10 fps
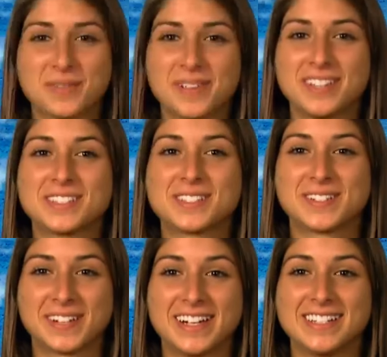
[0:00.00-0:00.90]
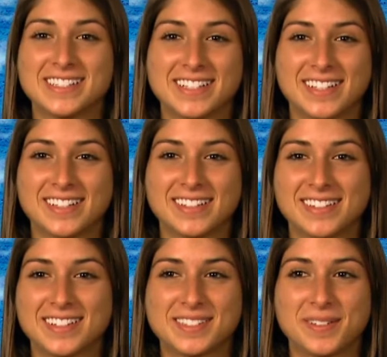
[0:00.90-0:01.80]
Dass Memo das alles für mich
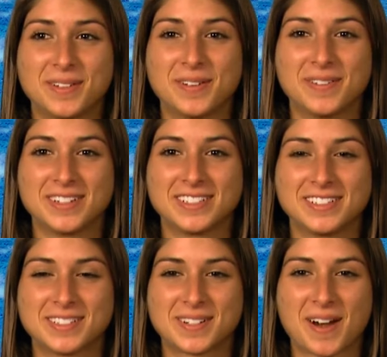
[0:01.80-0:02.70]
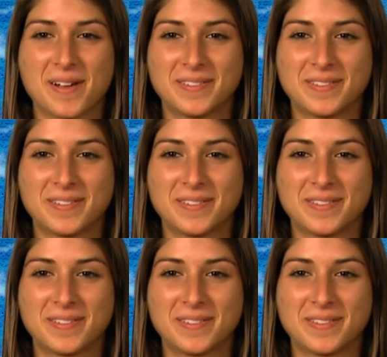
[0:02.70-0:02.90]
geplant hat, ist einfach nur irre.